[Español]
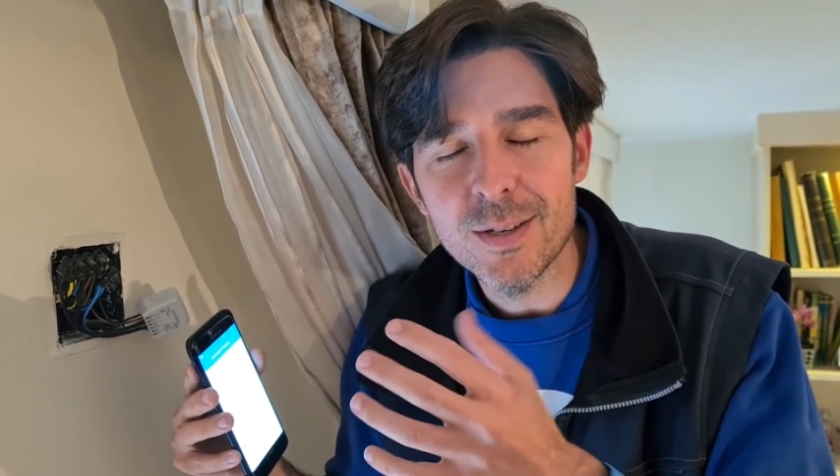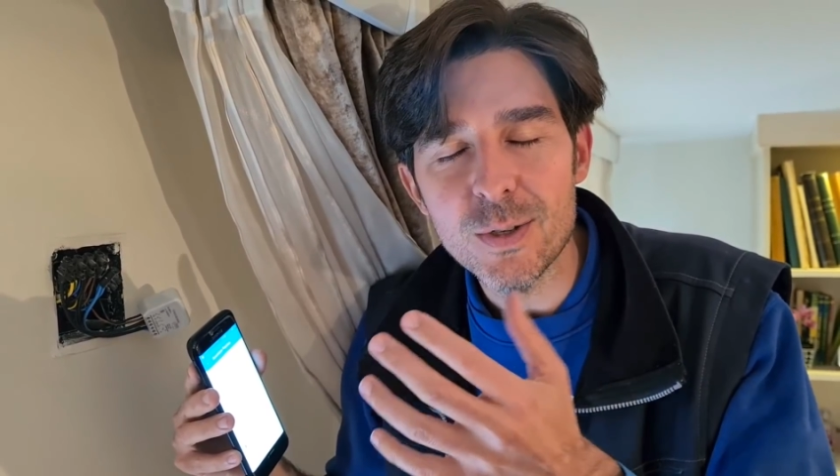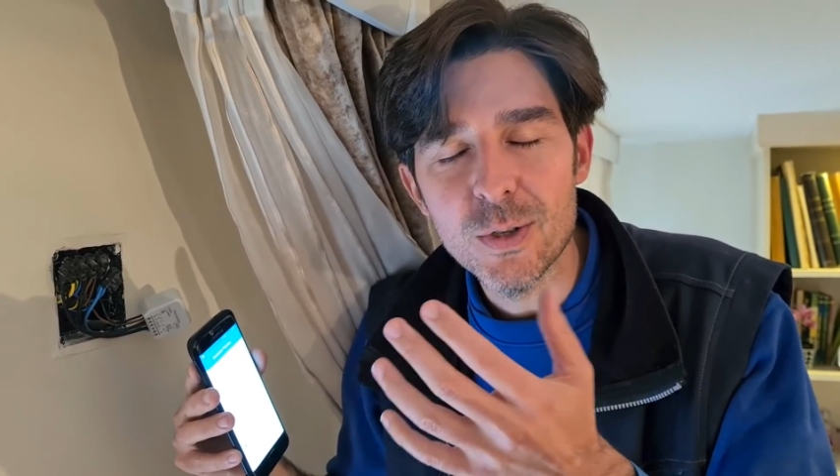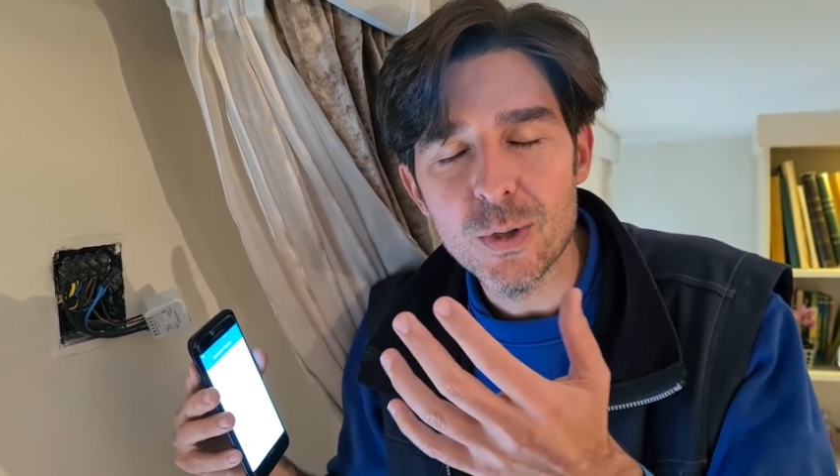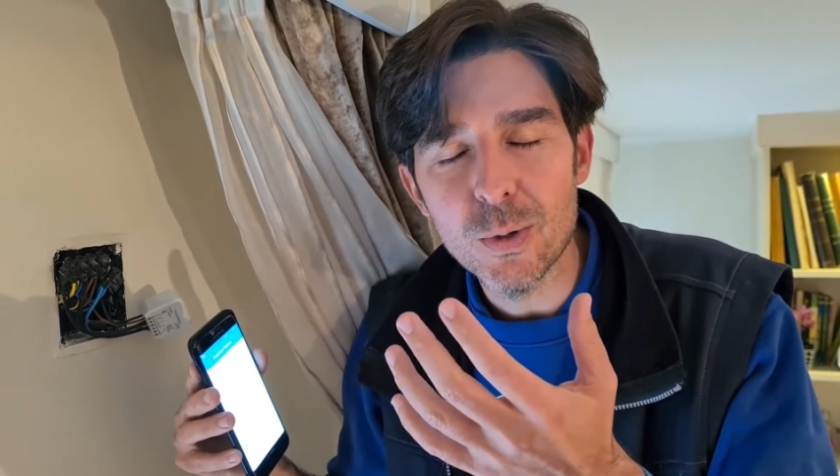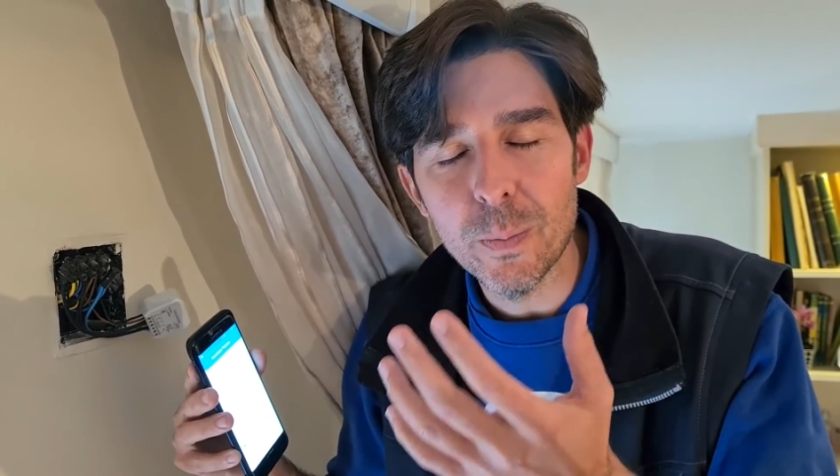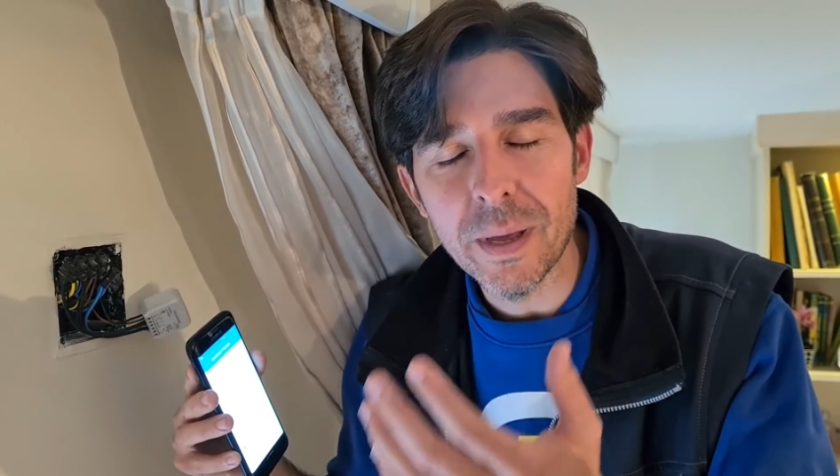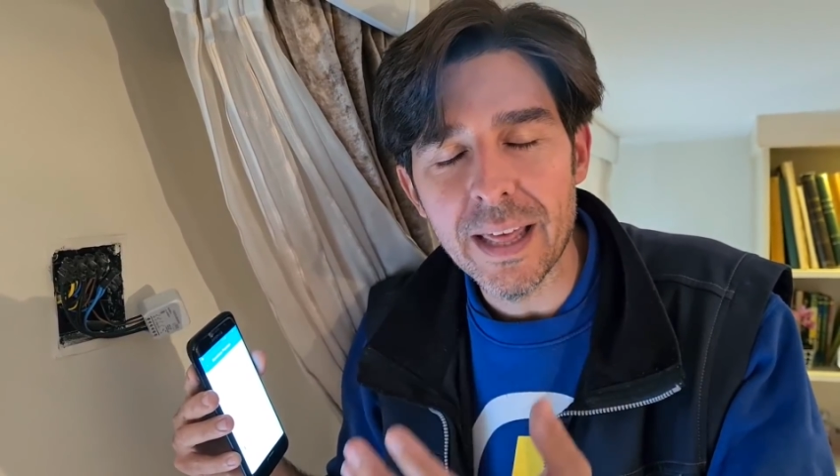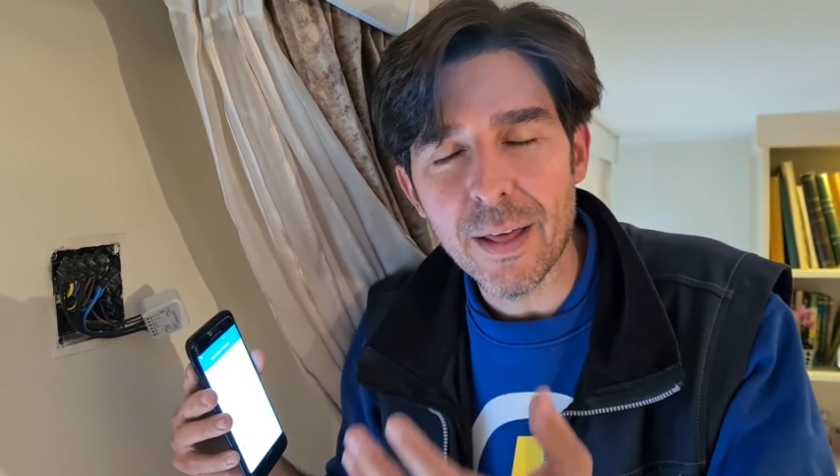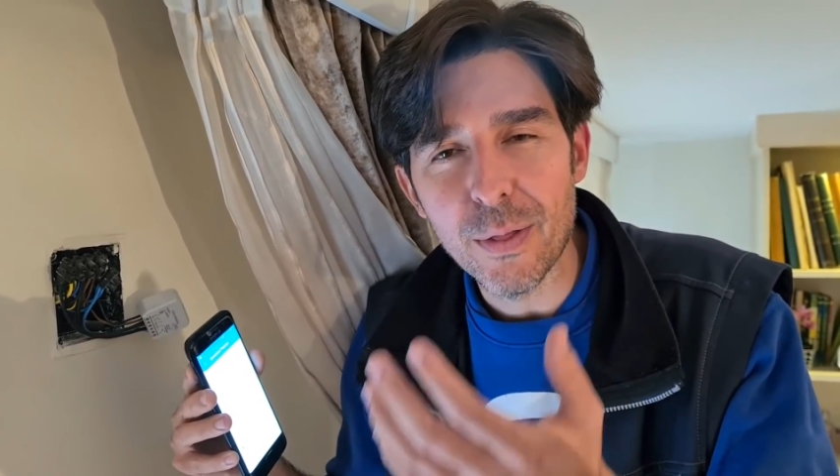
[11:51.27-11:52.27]
en su
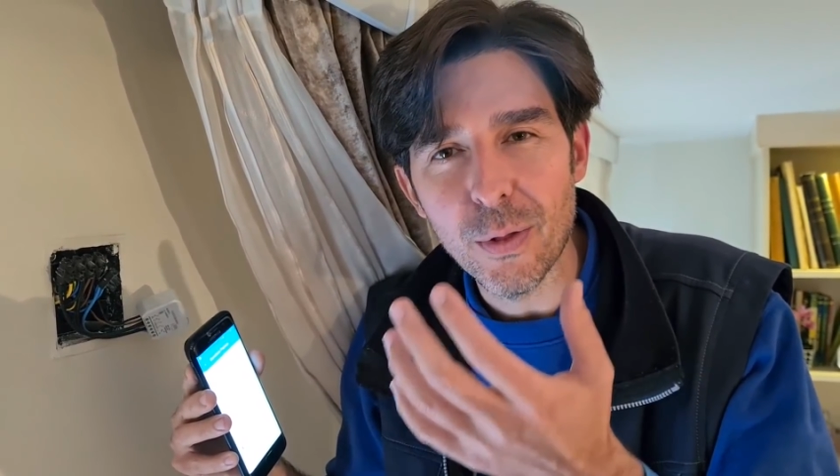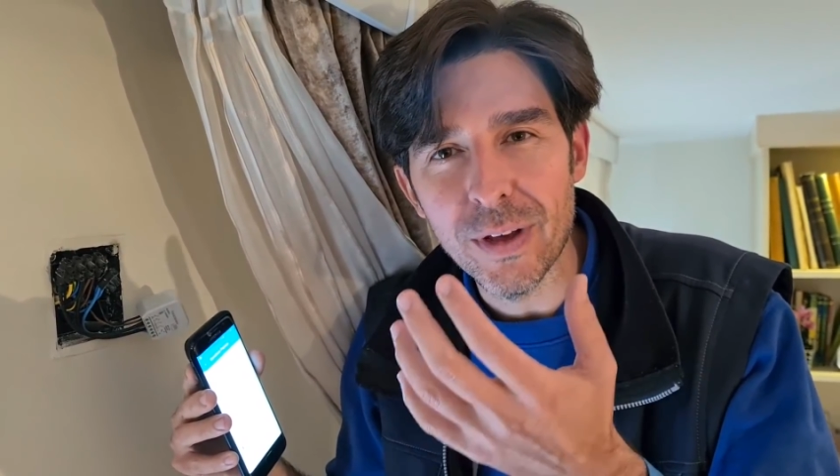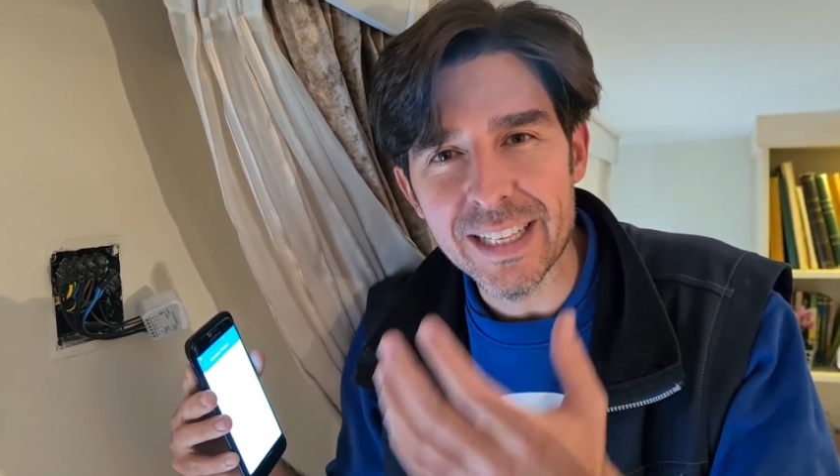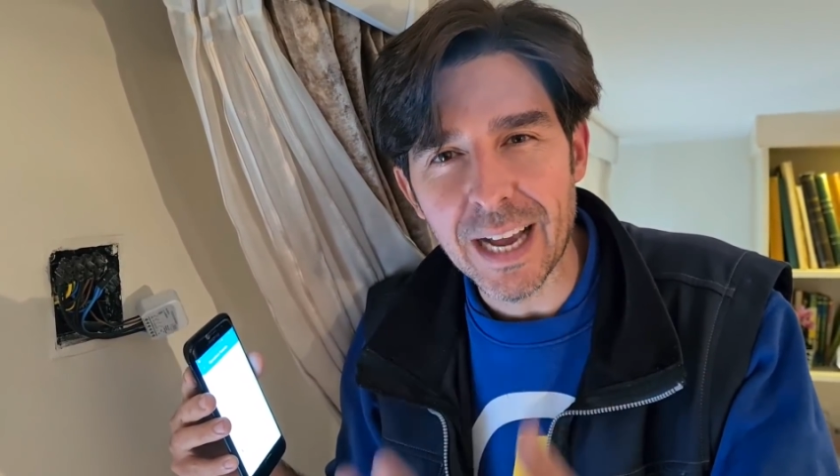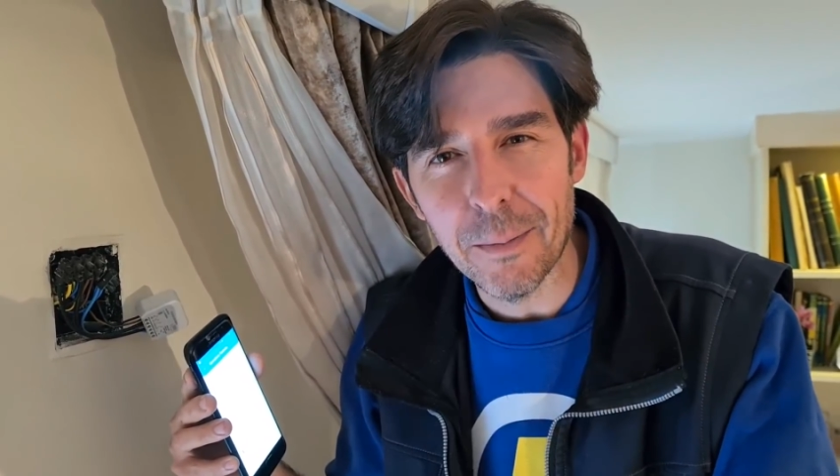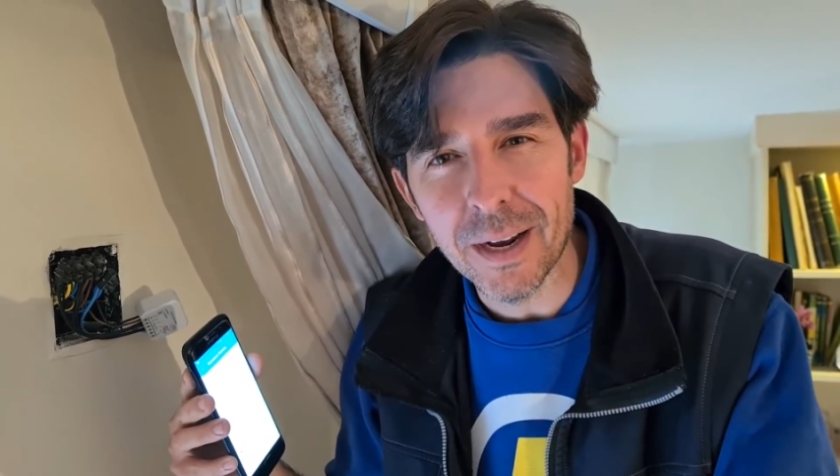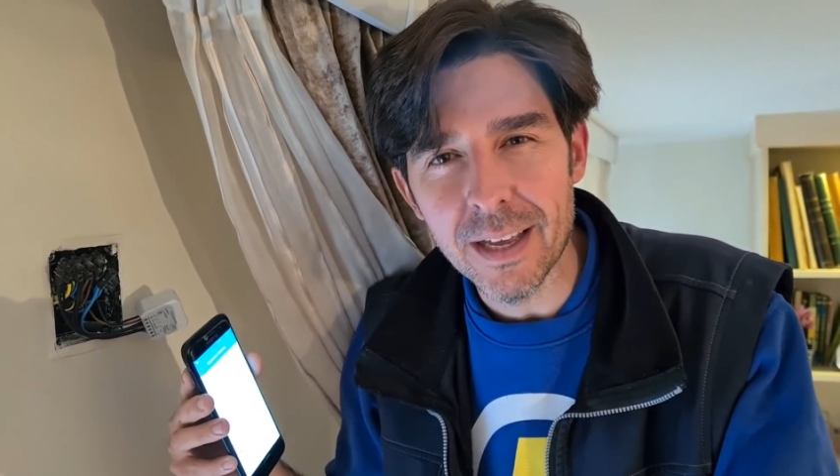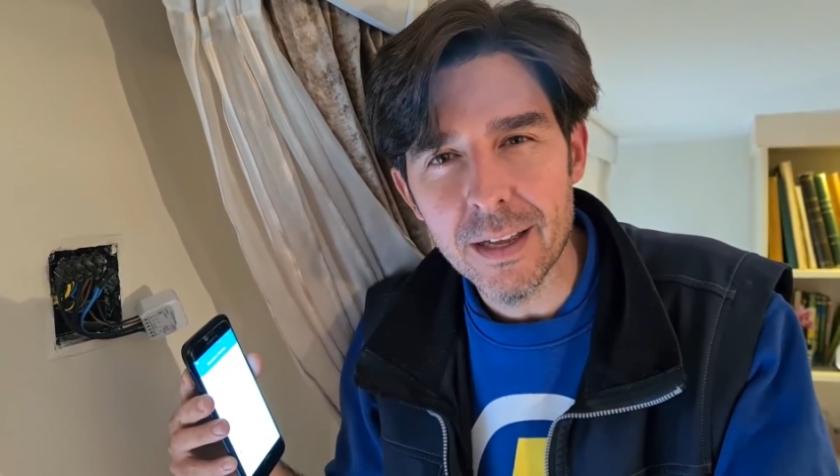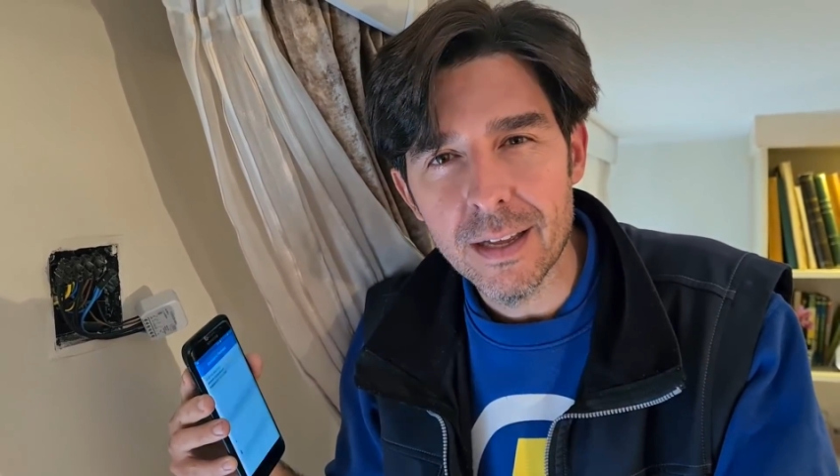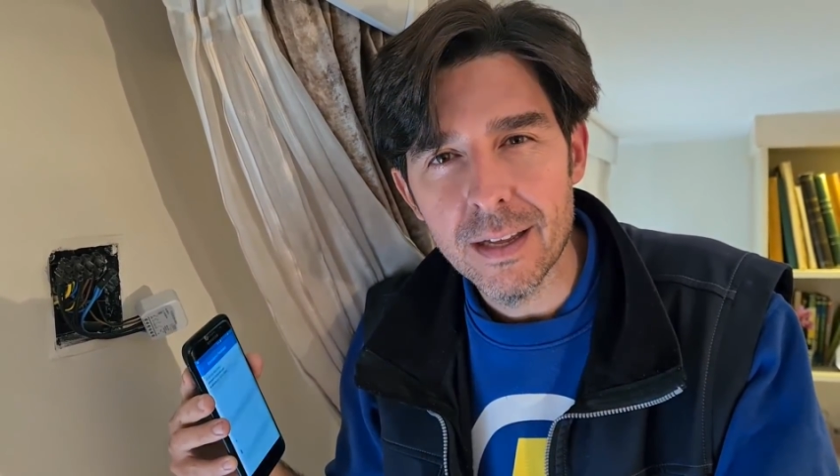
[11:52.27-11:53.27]
pedazo de tablet.